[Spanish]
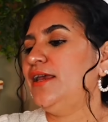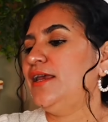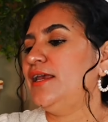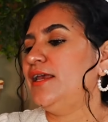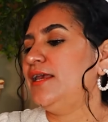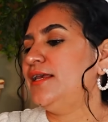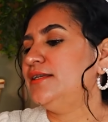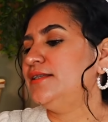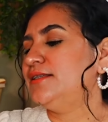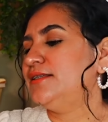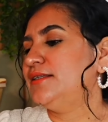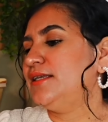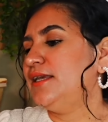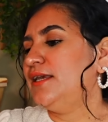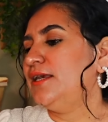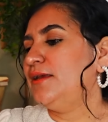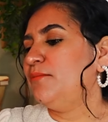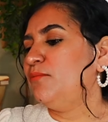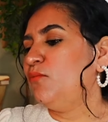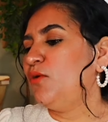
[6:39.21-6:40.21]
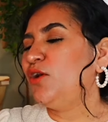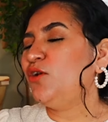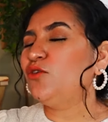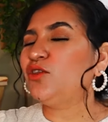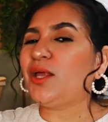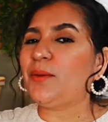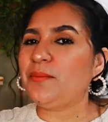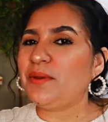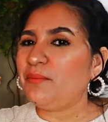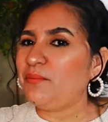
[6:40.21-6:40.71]
Este, bueno,
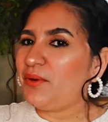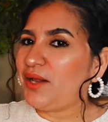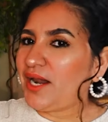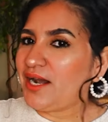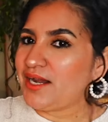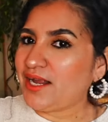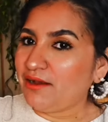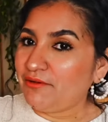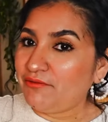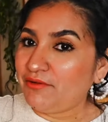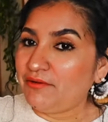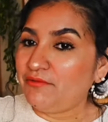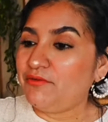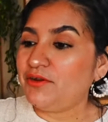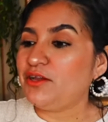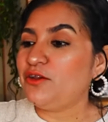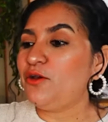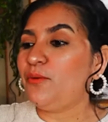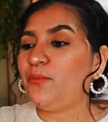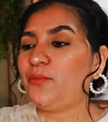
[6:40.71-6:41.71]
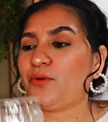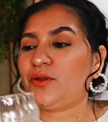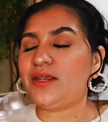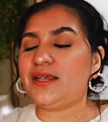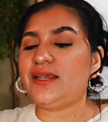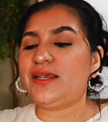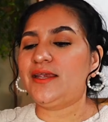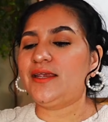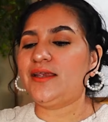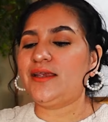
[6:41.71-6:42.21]
también para el café frío
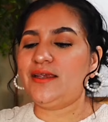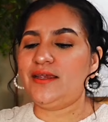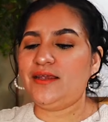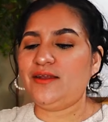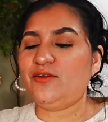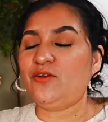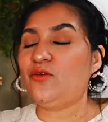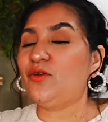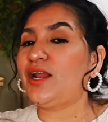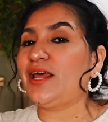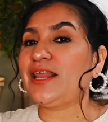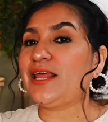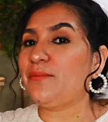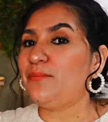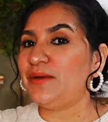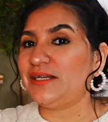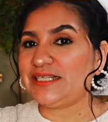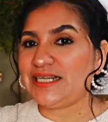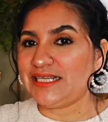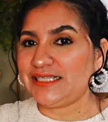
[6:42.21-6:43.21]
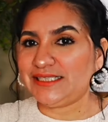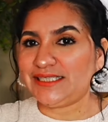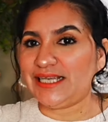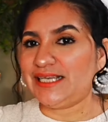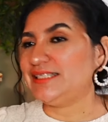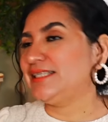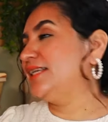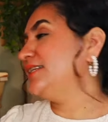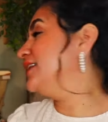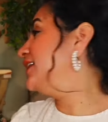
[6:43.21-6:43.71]
porque no nada más las
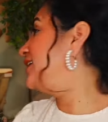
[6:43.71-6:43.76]
tazas